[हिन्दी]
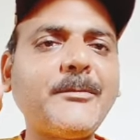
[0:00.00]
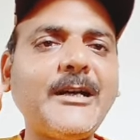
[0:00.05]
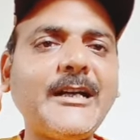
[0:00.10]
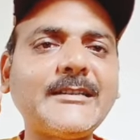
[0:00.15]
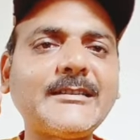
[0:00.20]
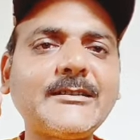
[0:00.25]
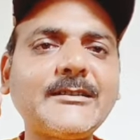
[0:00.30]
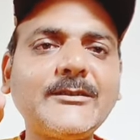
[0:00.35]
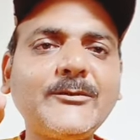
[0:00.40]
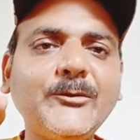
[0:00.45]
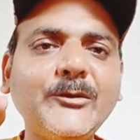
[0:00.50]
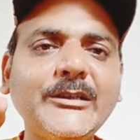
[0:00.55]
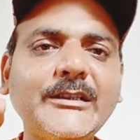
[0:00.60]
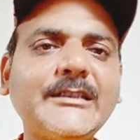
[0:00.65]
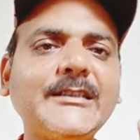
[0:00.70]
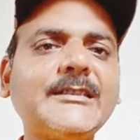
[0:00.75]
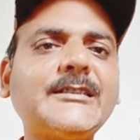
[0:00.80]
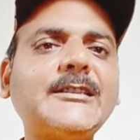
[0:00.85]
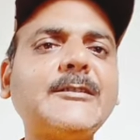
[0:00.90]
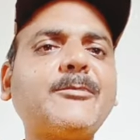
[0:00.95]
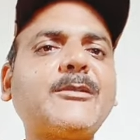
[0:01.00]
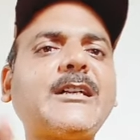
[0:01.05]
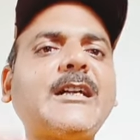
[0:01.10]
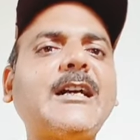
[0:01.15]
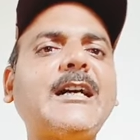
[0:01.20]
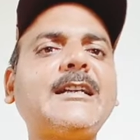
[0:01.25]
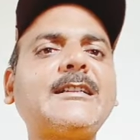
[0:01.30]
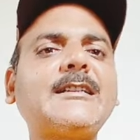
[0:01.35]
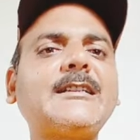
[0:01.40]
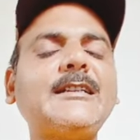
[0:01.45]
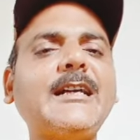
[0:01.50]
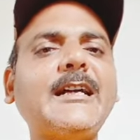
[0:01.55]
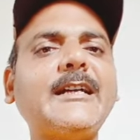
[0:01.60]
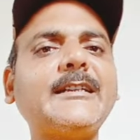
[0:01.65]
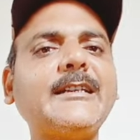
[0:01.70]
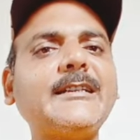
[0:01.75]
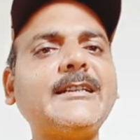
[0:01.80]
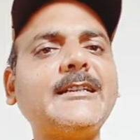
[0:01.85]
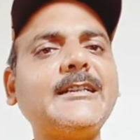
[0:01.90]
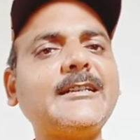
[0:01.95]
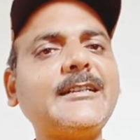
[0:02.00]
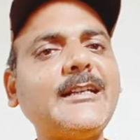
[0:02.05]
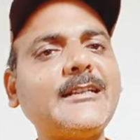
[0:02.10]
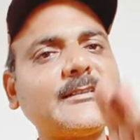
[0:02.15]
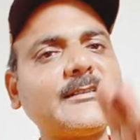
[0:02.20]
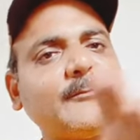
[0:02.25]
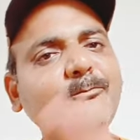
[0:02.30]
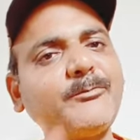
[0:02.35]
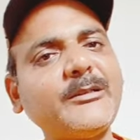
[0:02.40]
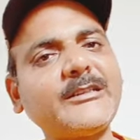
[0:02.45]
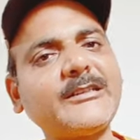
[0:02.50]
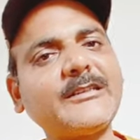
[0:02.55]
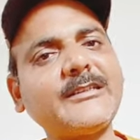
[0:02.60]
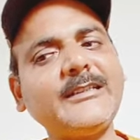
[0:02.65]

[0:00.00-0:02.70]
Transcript: पास कोई किसी प्रकार की आय नहीं है ना संपत्ति